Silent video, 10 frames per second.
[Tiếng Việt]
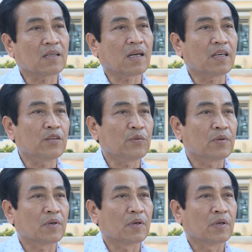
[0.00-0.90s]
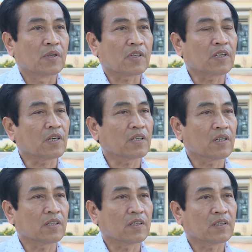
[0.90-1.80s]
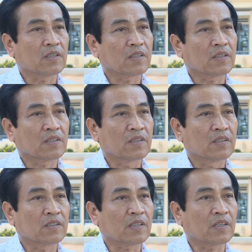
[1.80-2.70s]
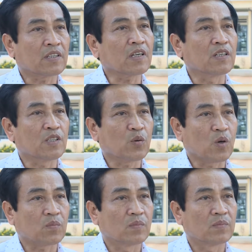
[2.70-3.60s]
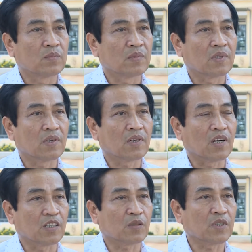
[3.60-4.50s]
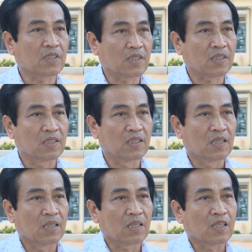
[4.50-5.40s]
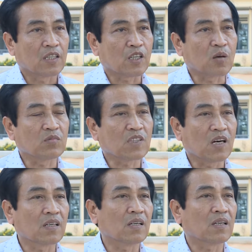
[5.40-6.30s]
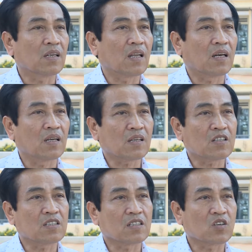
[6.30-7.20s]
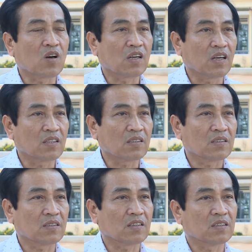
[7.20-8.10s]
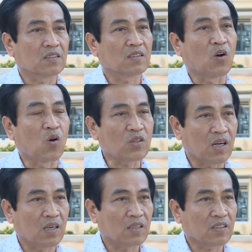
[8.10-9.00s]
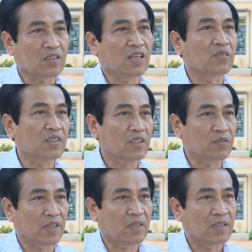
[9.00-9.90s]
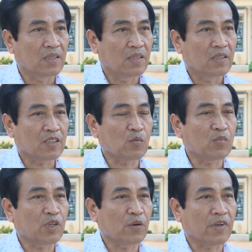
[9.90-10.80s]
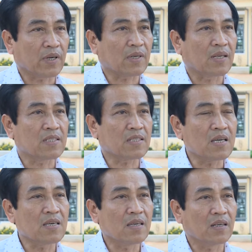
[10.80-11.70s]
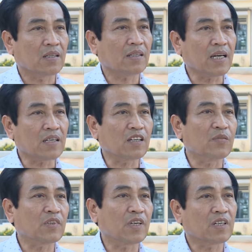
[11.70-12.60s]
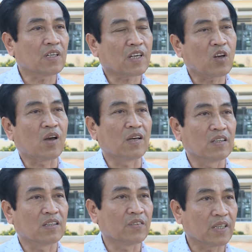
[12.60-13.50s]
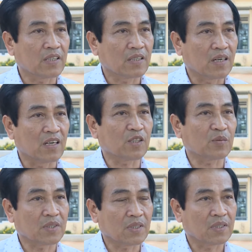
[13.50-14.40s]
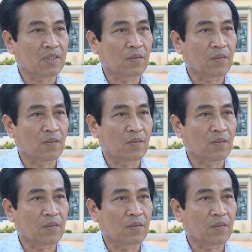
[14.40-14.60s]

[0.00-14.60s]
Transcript: cái cái cái cái cái, cái chất lượng giáo dục à, ở trong nhà trường. Đồng thời là nó có cái sự đoàn kết, sự hỗ trợ cho nhân viên thư viện trong cái việc là xây dựng các cái, cái, cái loại hình thư viện ở trong nhà trường.